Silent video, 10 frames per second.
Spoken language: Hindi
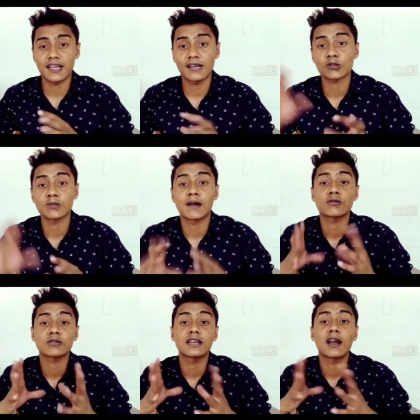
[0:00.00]
जाएगा उसमें आप
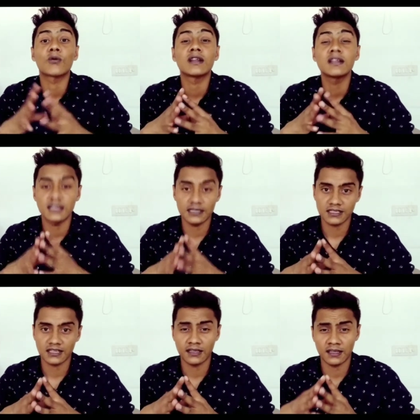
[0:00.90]
उसकी काउंटिंग देख
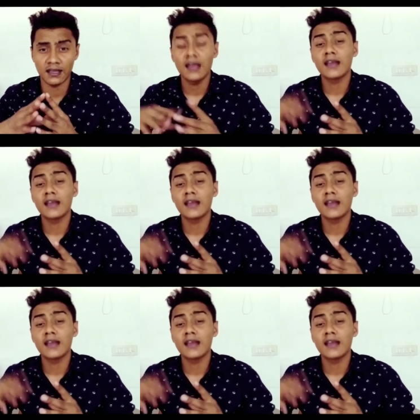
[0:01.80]
सकते हैं